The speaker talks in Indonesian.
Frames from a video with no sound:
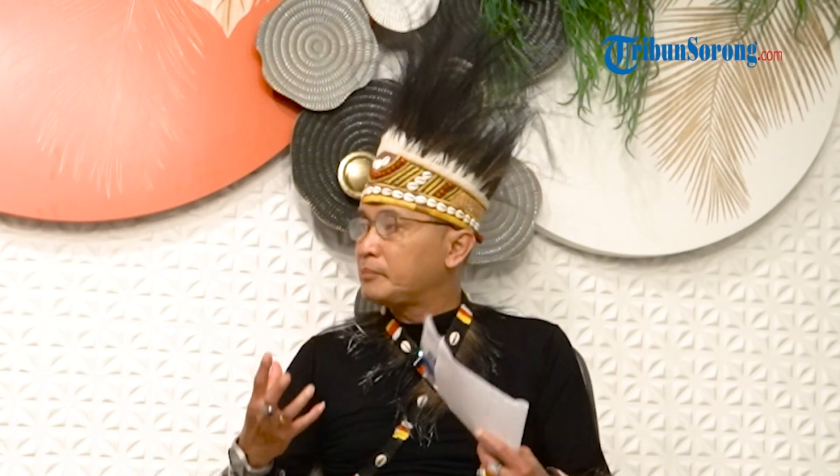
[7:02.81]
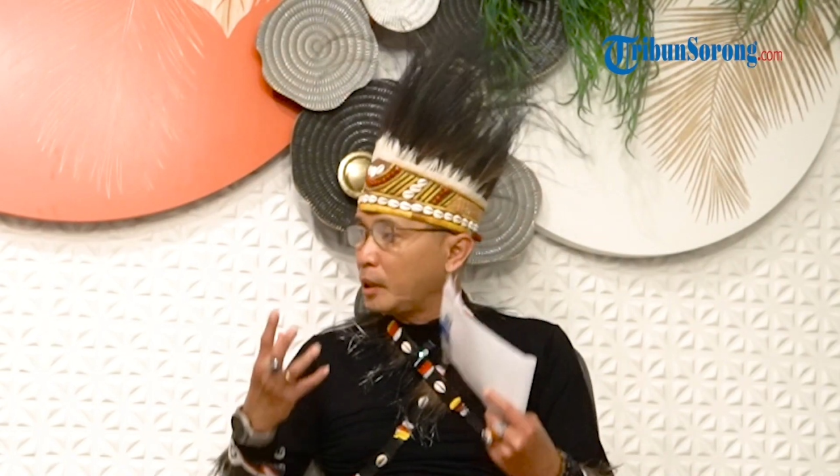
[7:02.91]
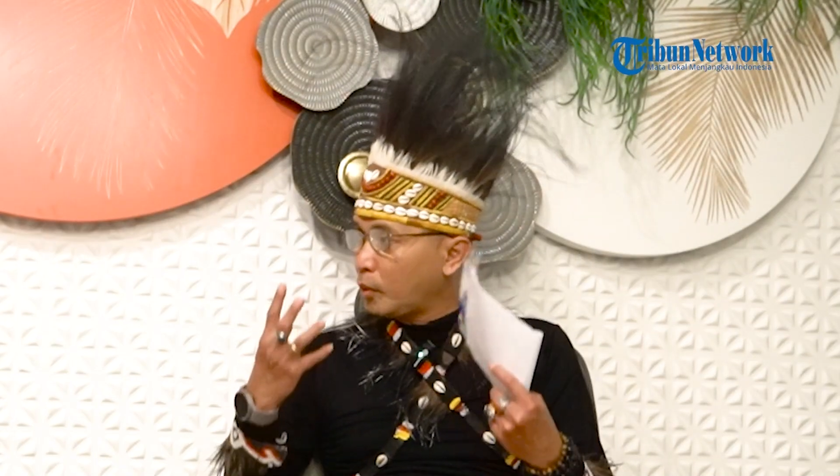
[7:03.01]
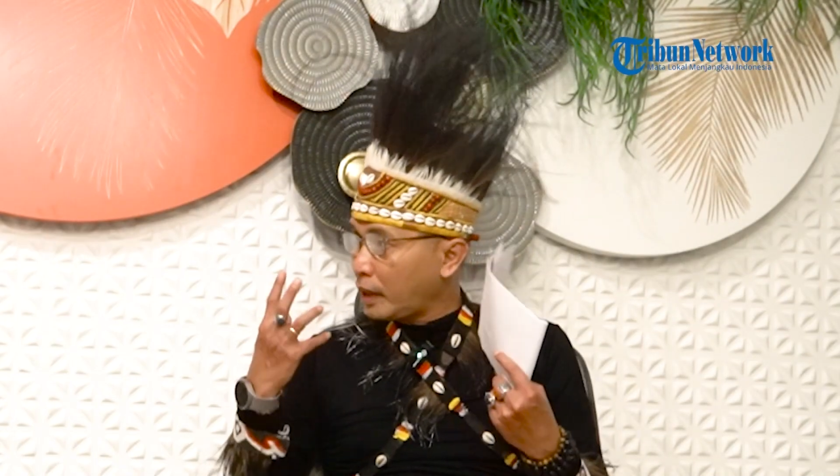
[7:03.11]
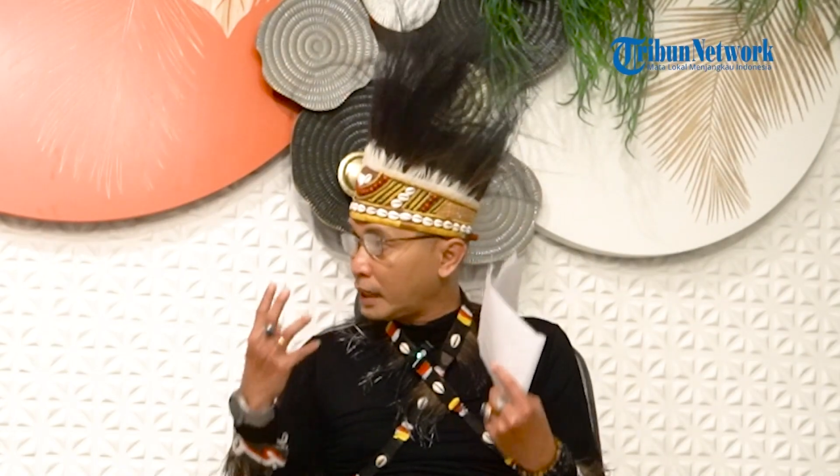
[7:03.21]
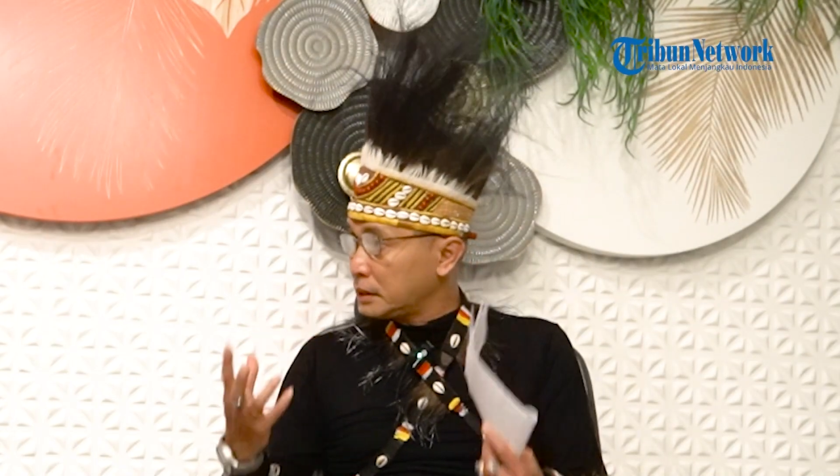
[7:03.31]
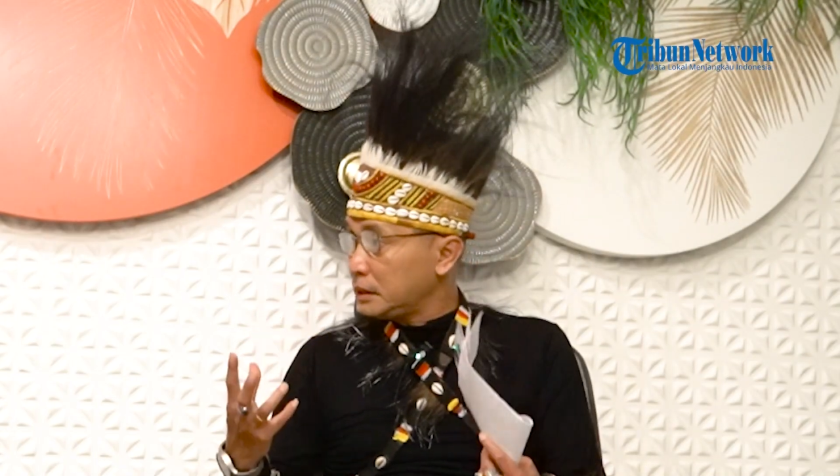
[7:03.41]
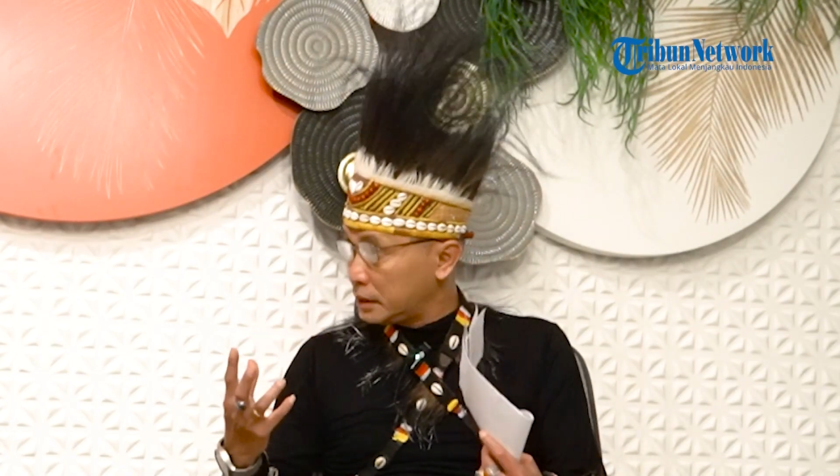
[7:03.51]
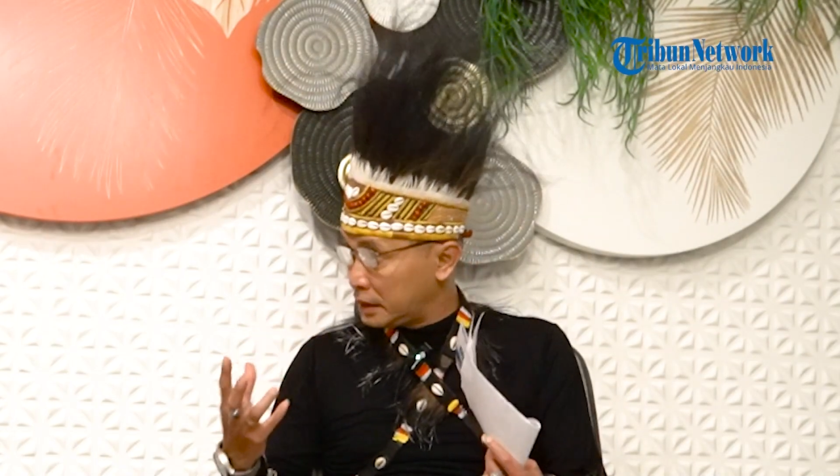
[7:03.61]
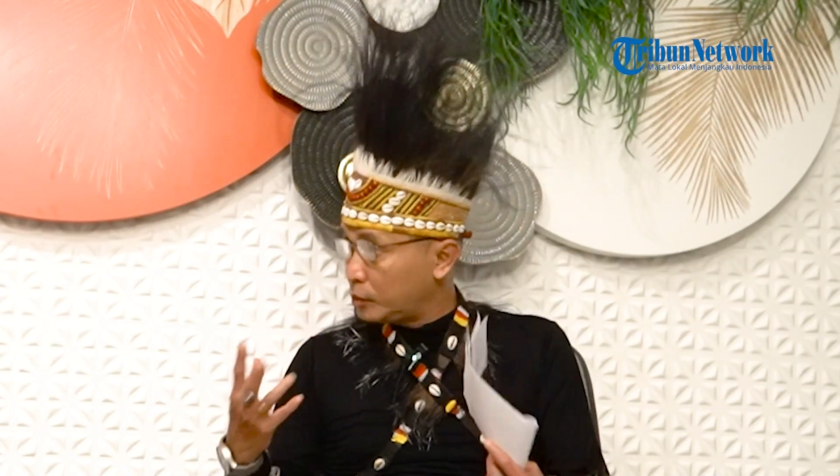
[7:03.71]

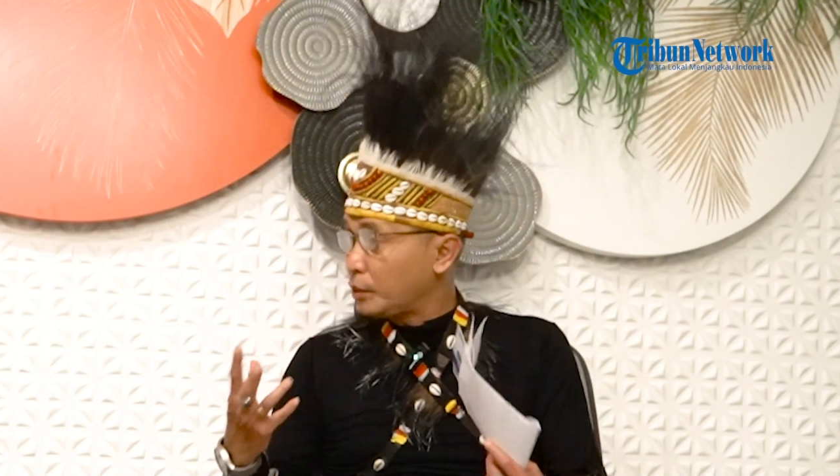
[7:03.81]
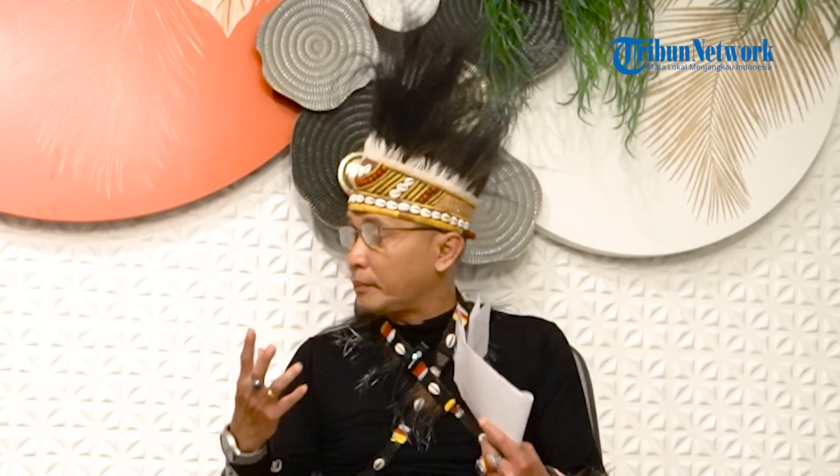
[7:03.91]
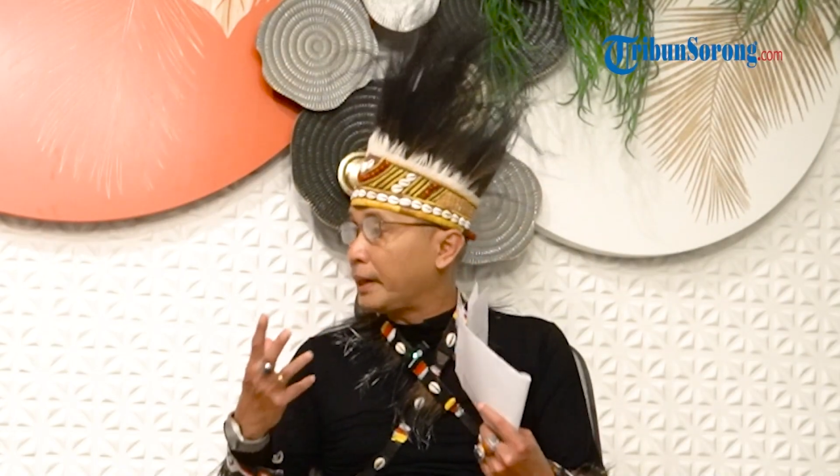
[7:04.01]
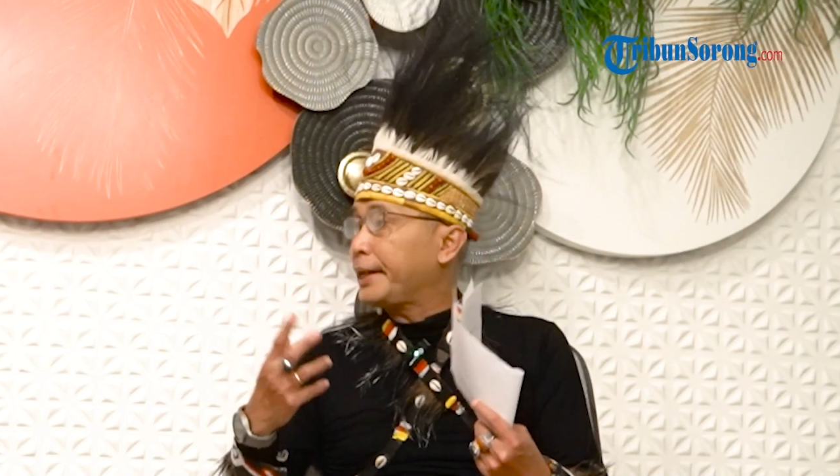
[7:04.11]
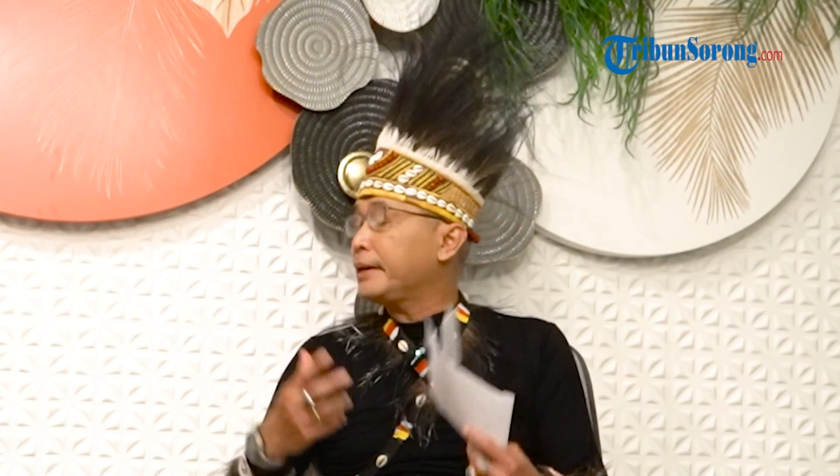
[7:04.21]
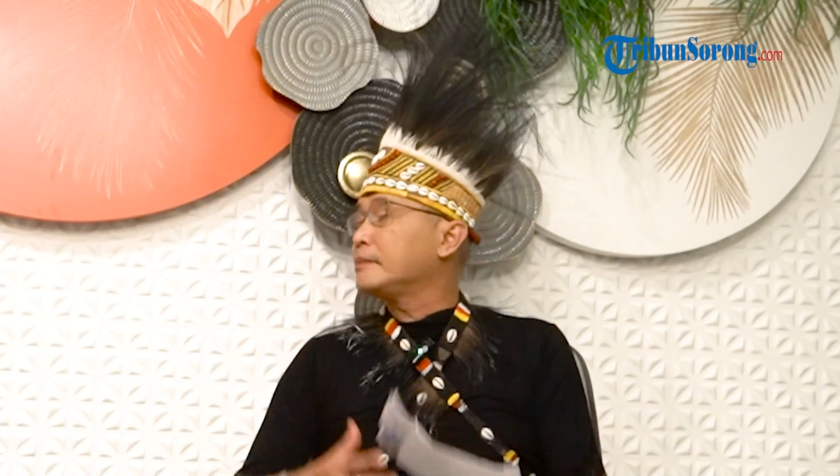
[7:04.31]
birokrasi di situ ya, ya Pak ya?